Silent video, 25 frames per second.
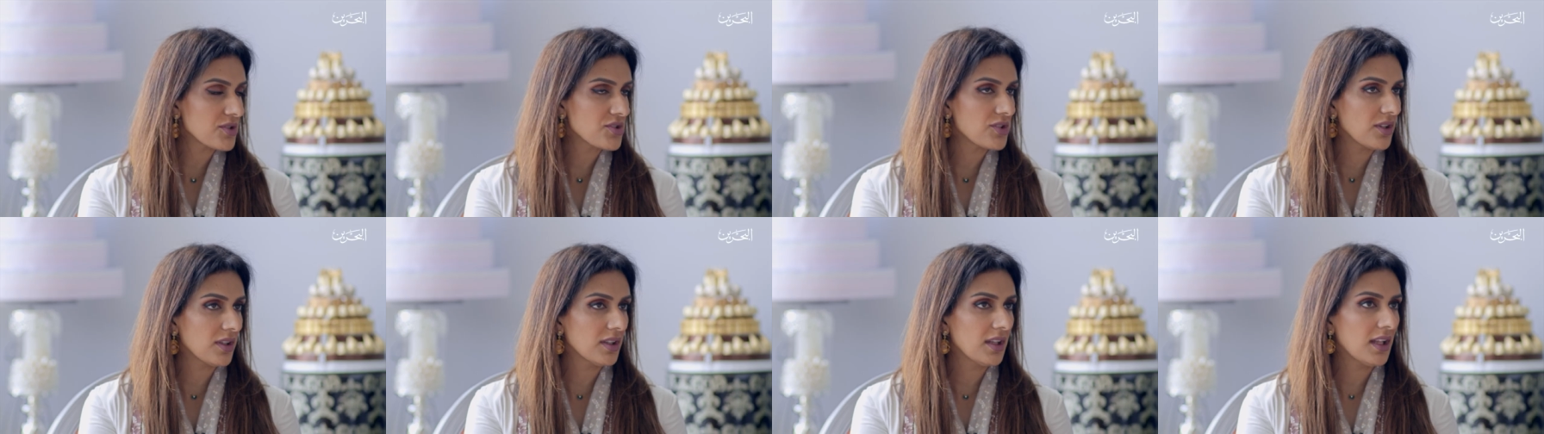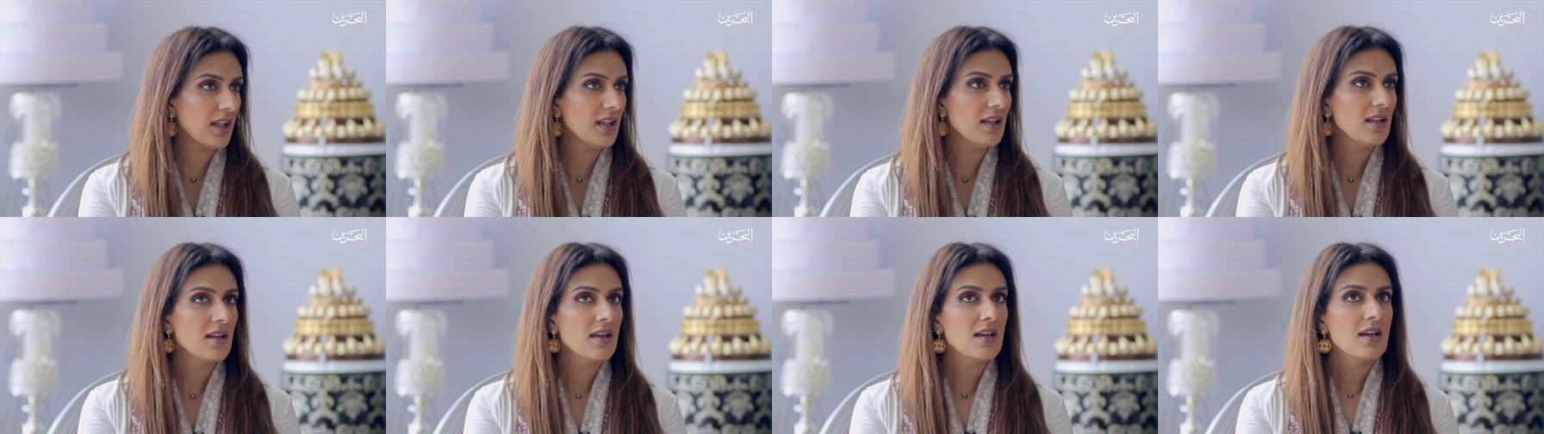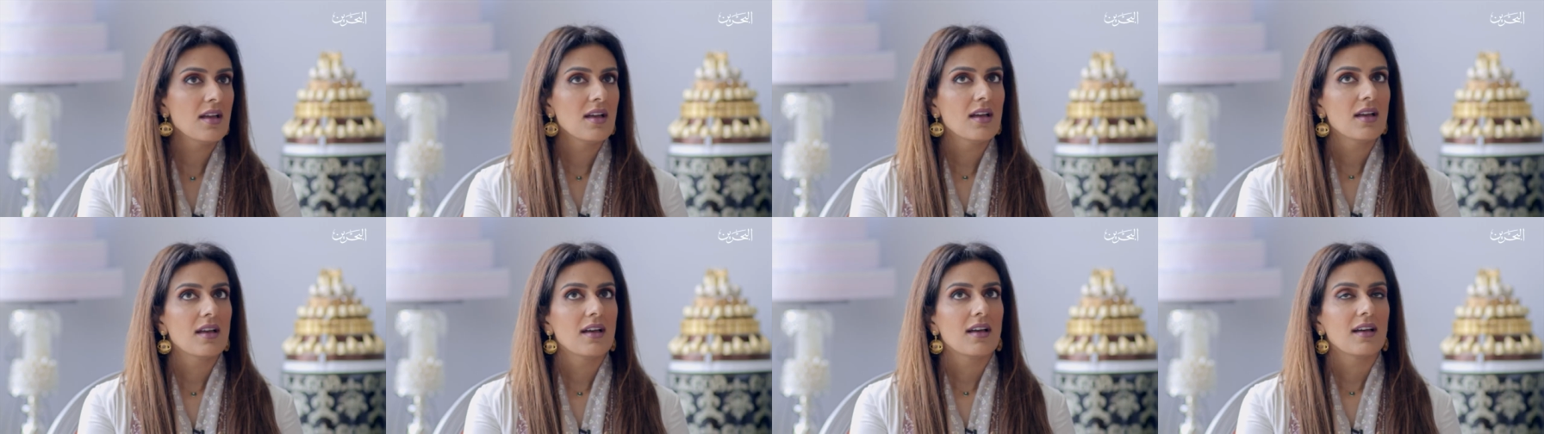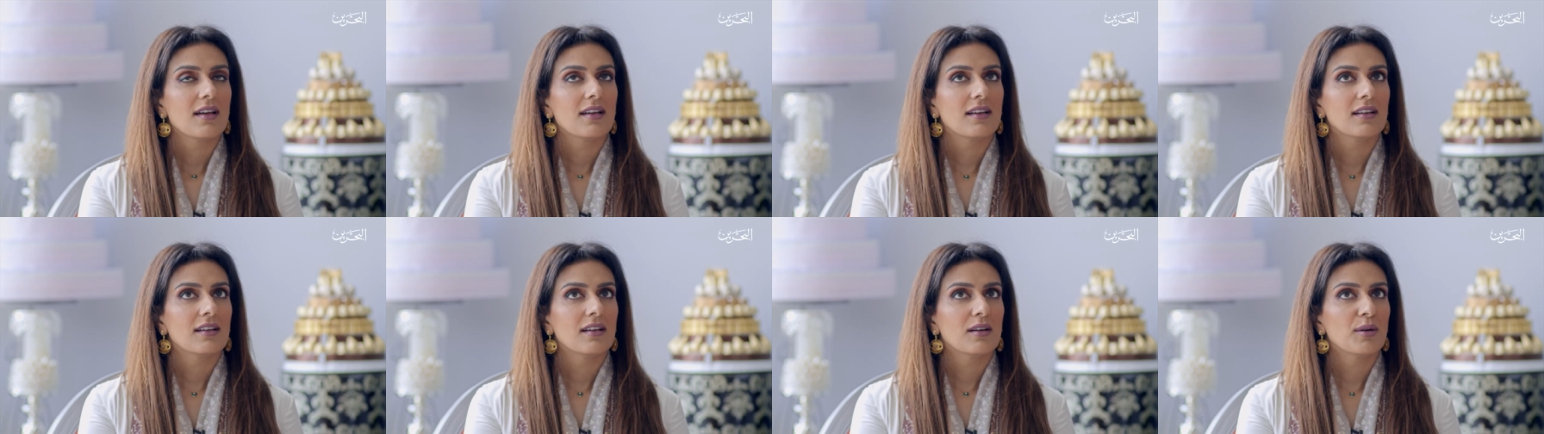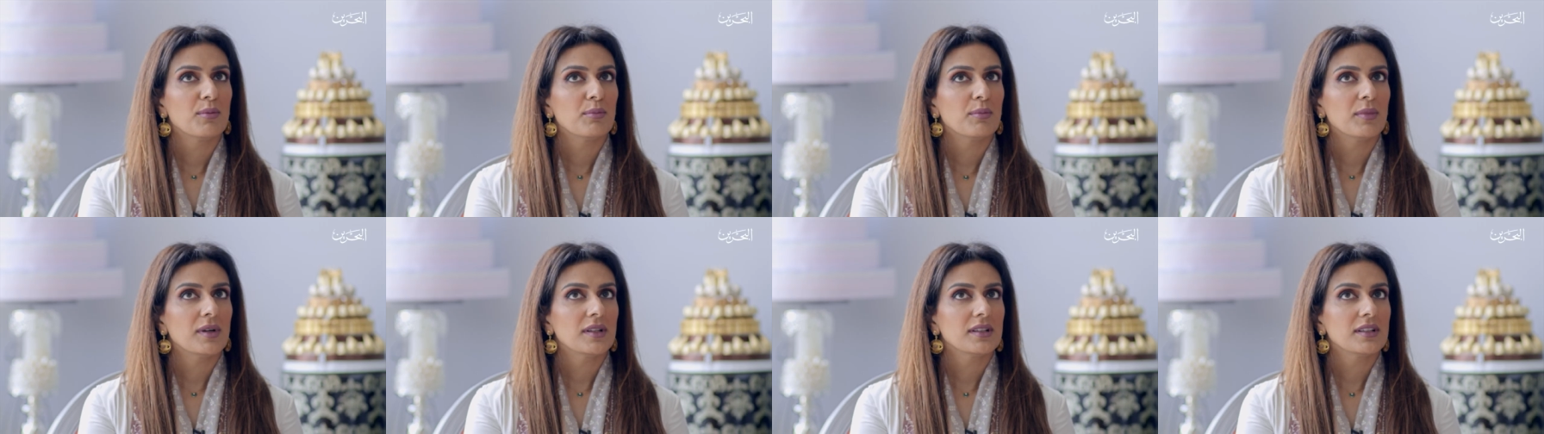ما شاء الله اي نعم
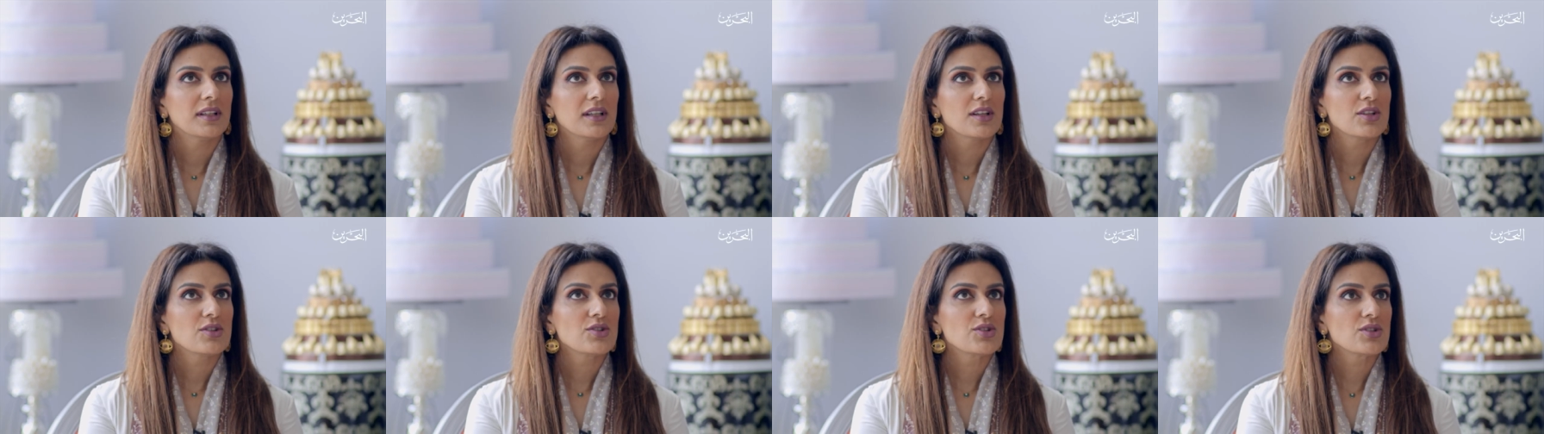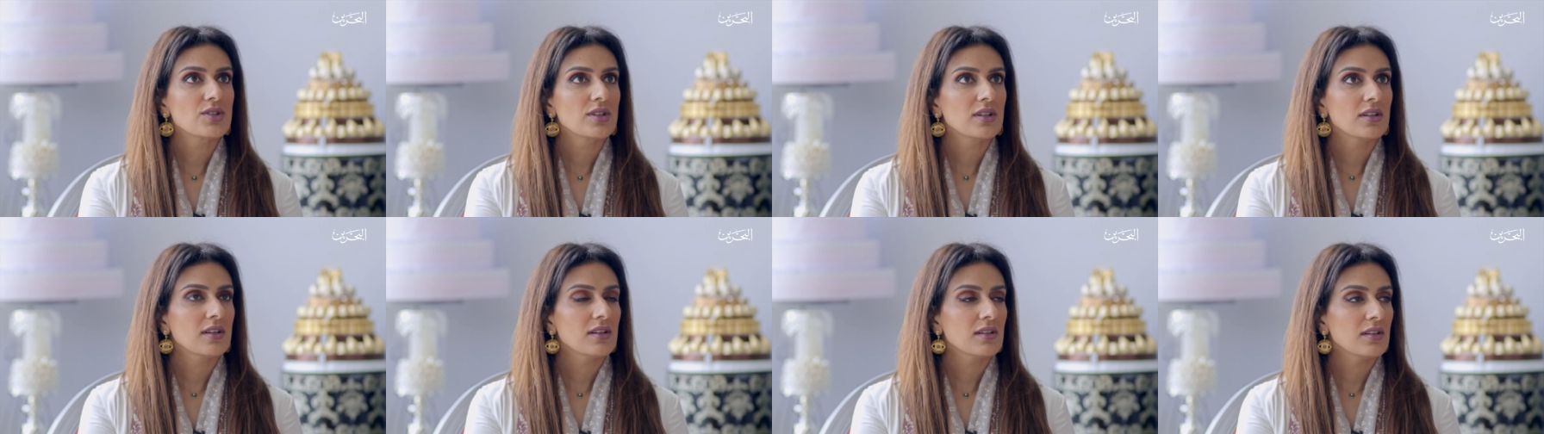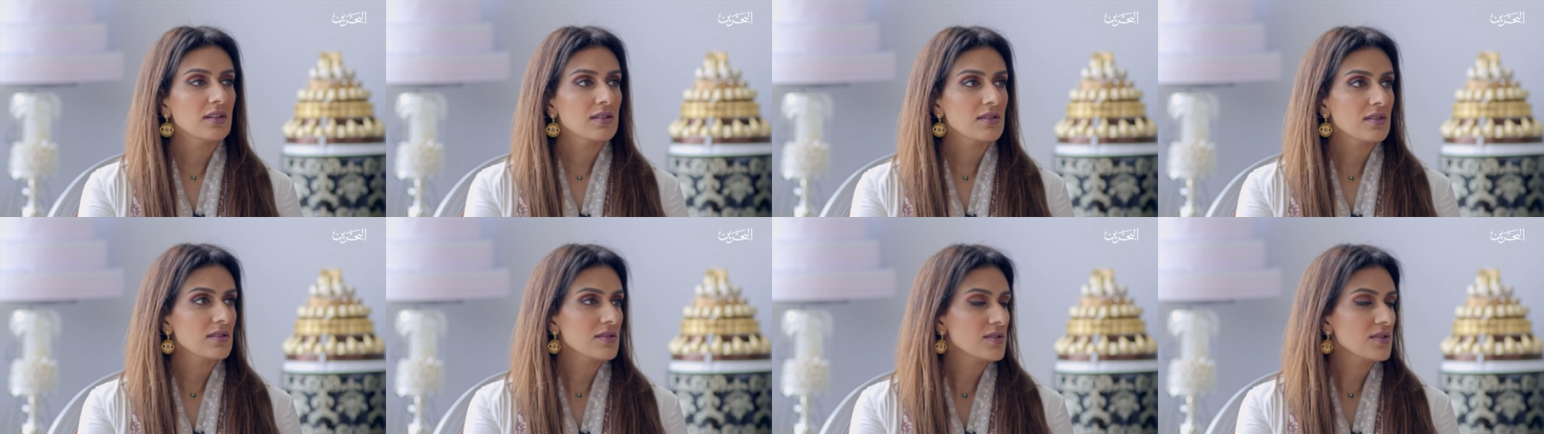عندك أه،